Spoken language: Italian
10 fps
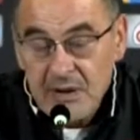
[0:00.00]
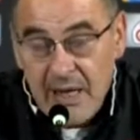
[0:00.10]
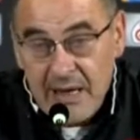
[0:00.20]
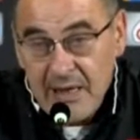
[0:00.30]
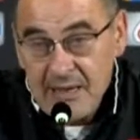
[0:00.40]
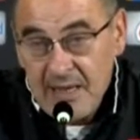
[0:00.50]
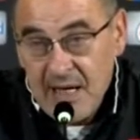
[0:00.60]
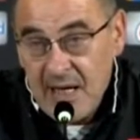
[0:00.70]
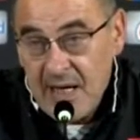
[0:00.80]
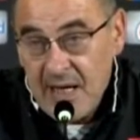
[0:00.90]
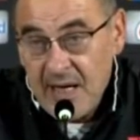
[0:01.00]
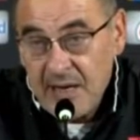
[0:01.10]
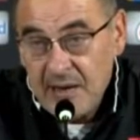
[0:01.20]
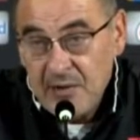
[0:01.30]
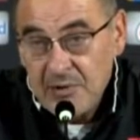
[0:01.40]
Douglas ha
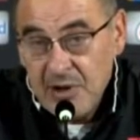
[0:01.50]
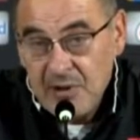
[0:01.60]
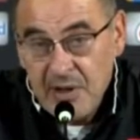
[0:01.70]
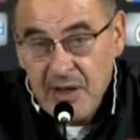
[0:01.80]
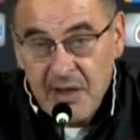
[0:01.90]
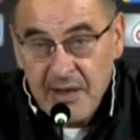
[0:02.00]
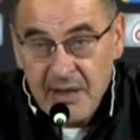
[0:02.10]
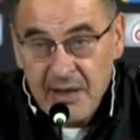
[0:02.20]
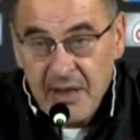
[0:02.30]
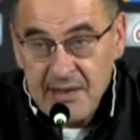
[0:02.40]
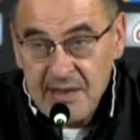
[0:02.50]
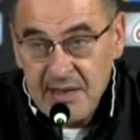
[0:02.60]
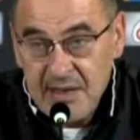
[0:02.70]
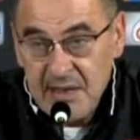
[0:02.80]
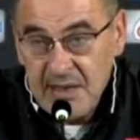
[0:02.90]
rincominciato ieri a
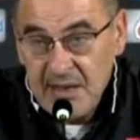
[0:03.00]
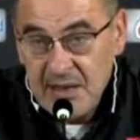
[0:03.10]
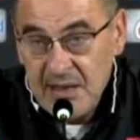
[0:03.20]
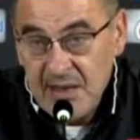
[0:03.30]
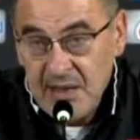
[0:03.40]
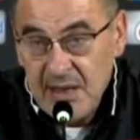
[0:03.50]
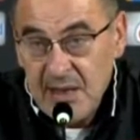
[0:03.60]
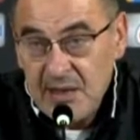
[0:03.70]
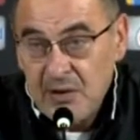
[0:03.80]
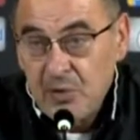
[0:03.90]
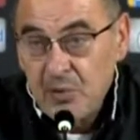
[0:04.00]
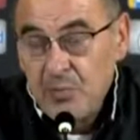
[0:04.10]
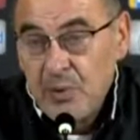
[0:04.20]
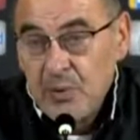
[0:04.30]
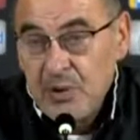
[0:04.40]
aggregarsi al
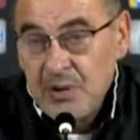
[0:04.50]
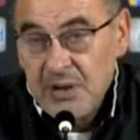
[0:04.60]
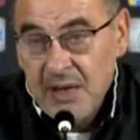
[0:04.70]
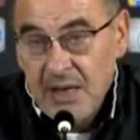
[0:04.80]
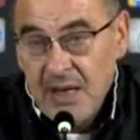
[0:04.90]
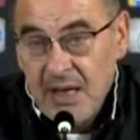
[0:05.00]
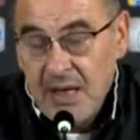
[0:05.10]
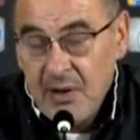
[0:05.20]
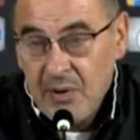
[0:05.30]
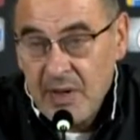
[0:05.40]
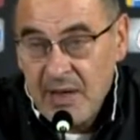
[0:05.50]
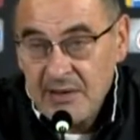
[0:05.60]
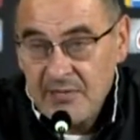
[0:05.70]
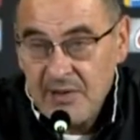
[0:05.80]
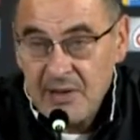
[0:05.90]
gruppo, quindi è, è un
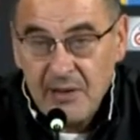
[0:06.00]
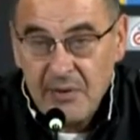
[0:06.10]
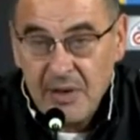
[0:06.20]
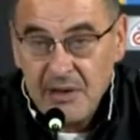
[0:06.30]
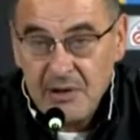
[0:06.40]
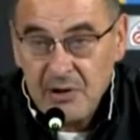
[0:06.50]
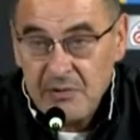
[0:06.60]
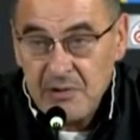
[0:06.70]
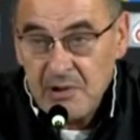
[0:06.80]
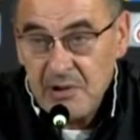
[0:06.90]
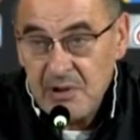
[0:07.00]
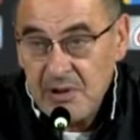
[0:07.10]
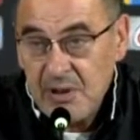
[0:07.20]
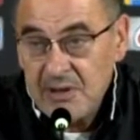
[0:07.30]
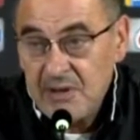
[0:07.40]
ragazzo che viene da 45 giorni
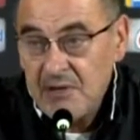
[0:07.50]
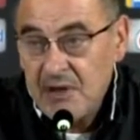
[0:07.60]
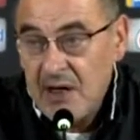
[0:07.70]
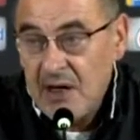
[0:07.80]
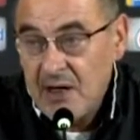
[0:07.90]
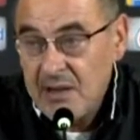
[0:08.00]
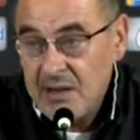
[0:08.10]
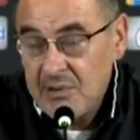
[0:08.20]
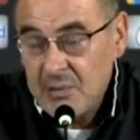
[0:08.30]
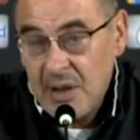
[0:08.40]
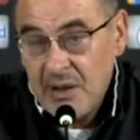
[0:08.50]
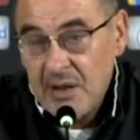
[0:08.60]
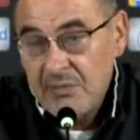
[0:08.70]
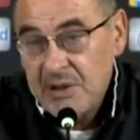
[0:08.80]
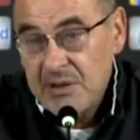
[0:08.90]
di inattività e un
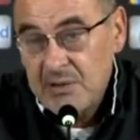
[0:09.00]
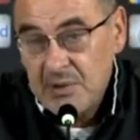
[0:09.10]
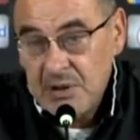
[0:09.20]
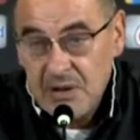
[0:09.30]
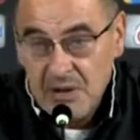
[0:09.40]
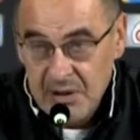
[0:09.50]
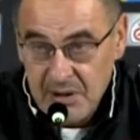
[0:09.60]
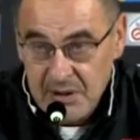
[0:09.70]
allenamento, quindi